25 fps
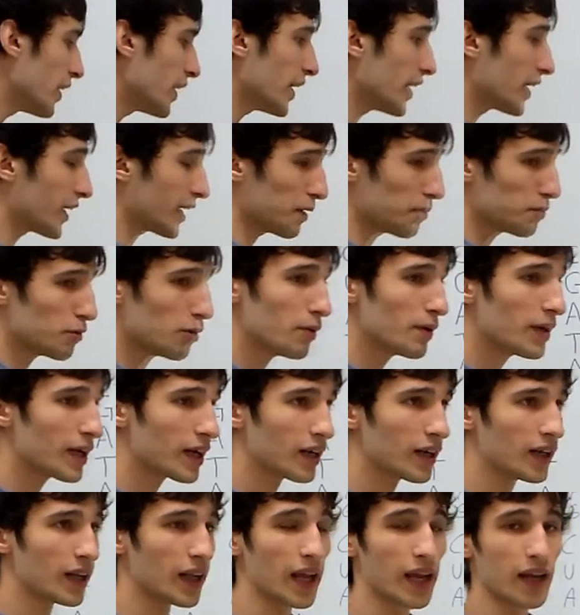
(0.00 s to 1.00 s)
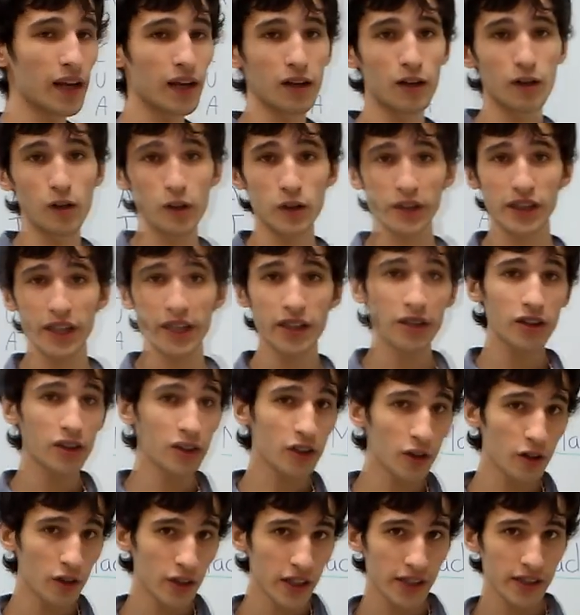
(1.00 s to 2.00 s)
y removerle los
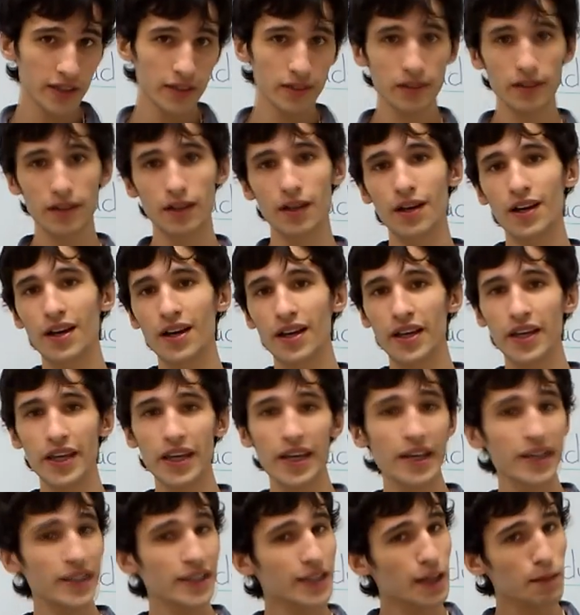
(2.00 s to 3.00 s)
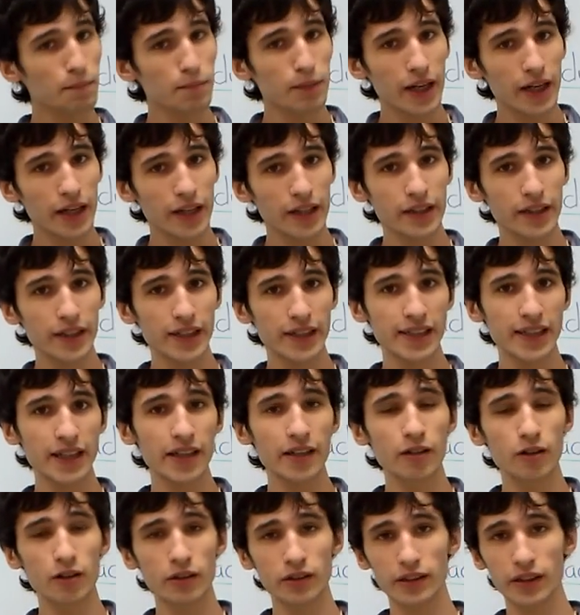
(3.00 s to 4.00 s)
intrones y ensamblar entre
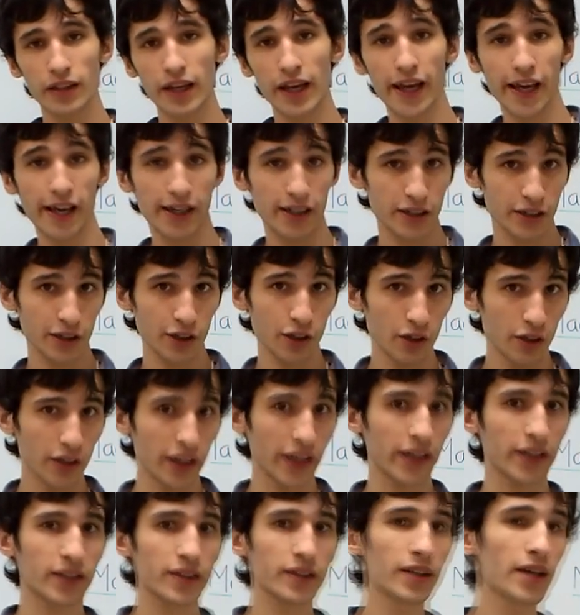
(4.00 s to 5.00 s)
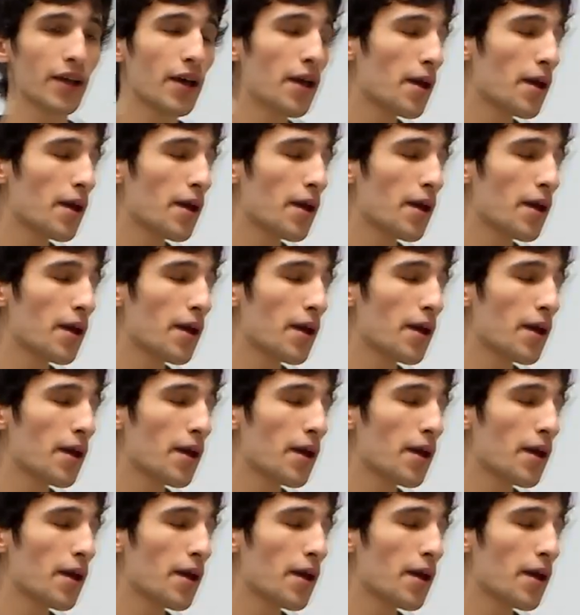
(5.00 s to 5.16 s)
sí los exones.